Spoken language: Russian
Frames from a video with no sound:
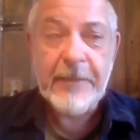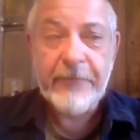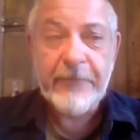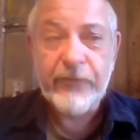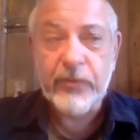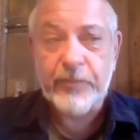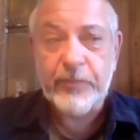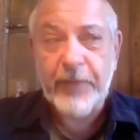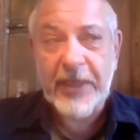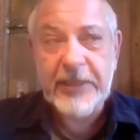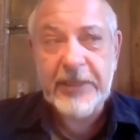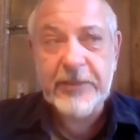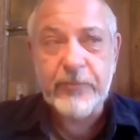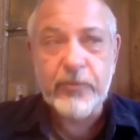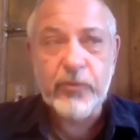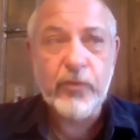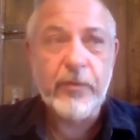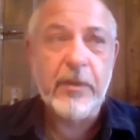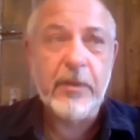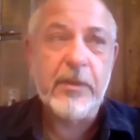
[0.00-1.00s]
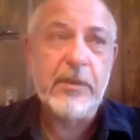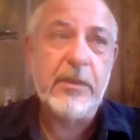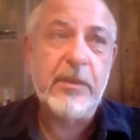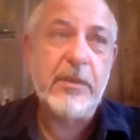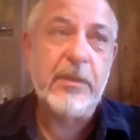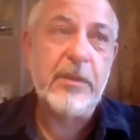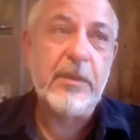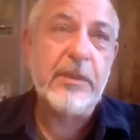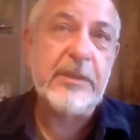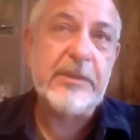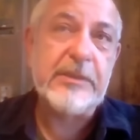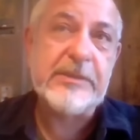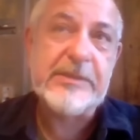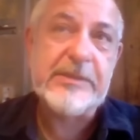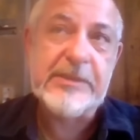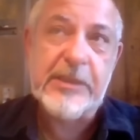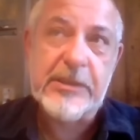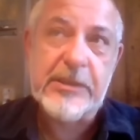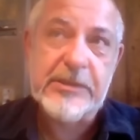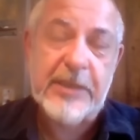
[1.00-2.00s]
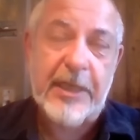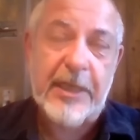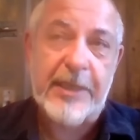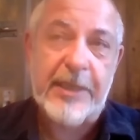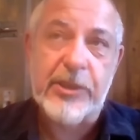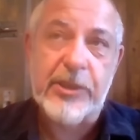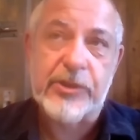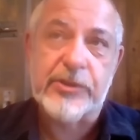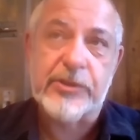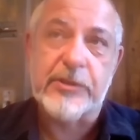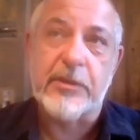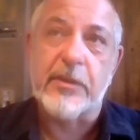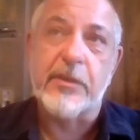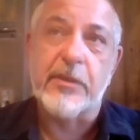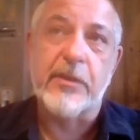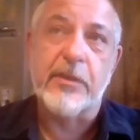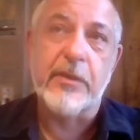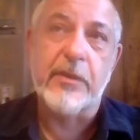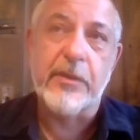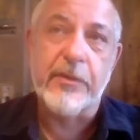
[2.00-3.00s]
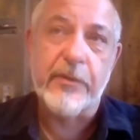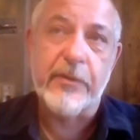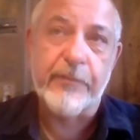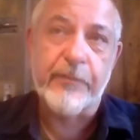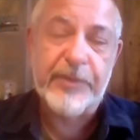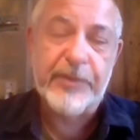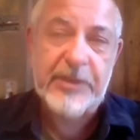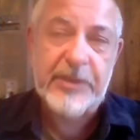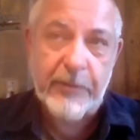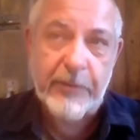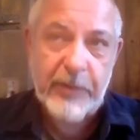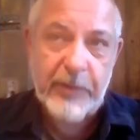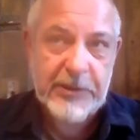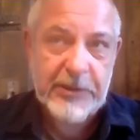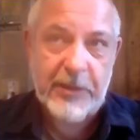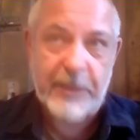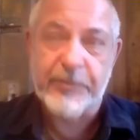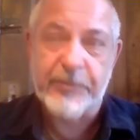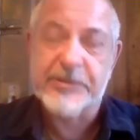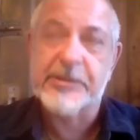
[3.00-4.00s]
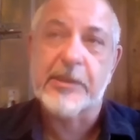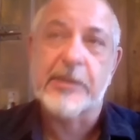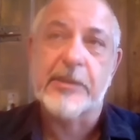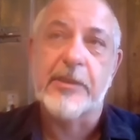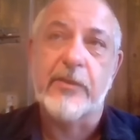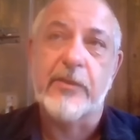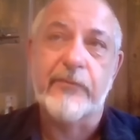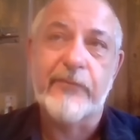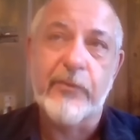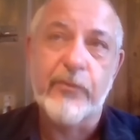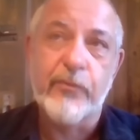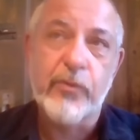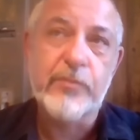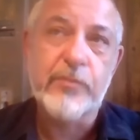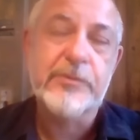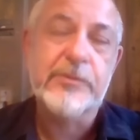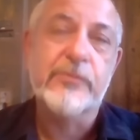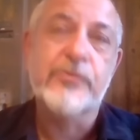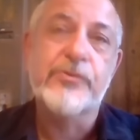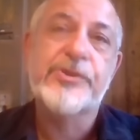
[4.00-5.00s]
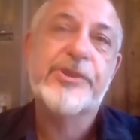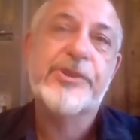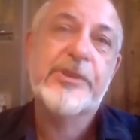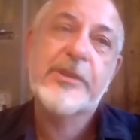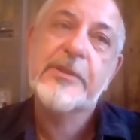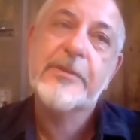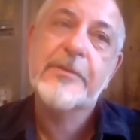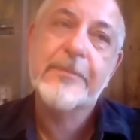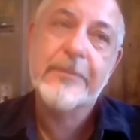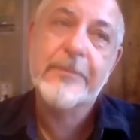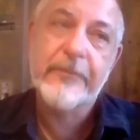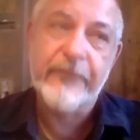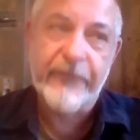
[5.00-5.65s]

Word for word: Вот, поэтому э, здесь, конечно, э, потребители пострадают в любом случае,